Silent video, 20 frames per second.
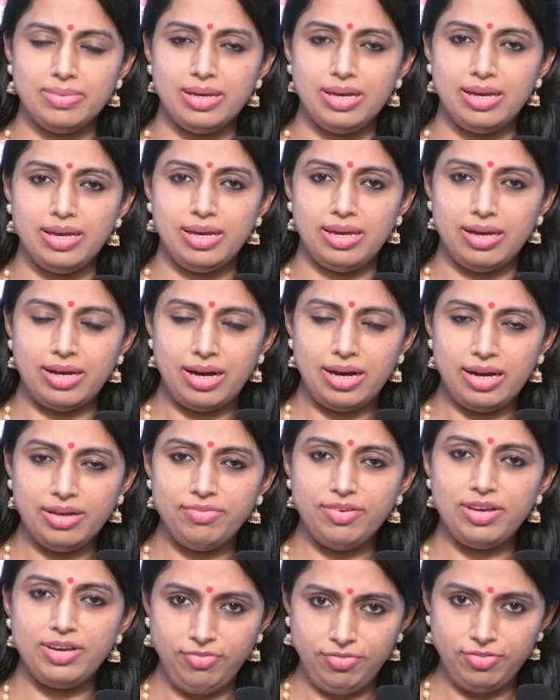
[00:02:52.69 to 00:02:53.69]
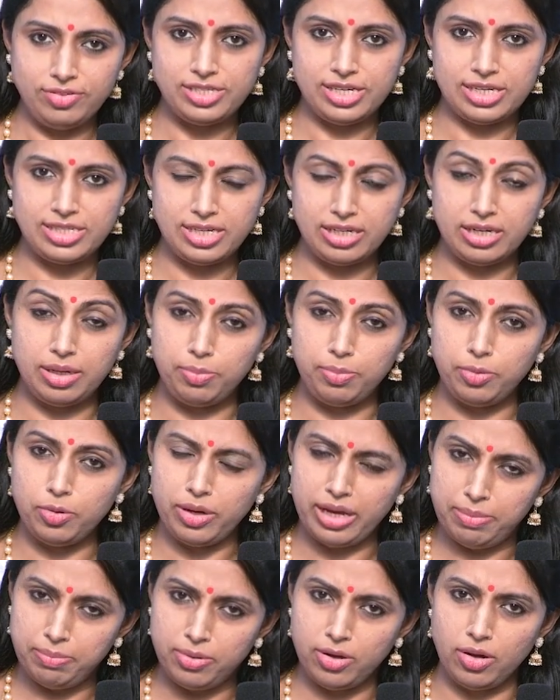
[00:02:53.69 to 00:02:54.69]
ఈ ఐవీఎఫ్ చేసేటప్పుడు
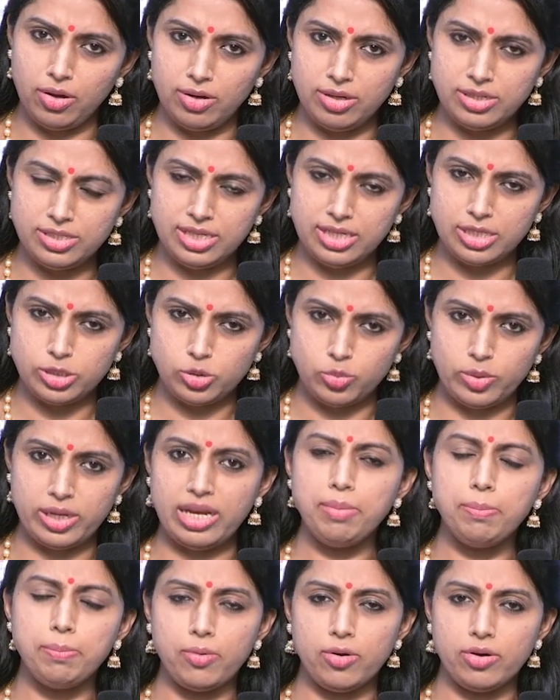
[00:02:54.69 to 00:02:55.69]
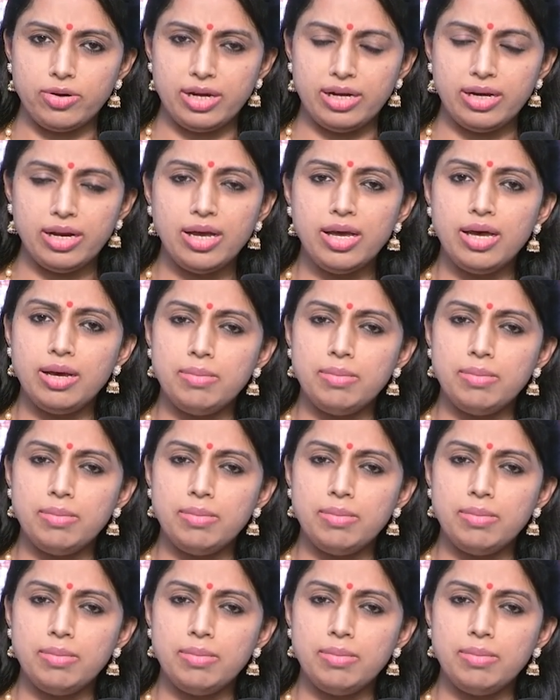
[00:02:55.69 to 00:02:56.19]
ఎంబ్రియాలజీ ఈజ్ వెరీ ఇంపార్టెంట్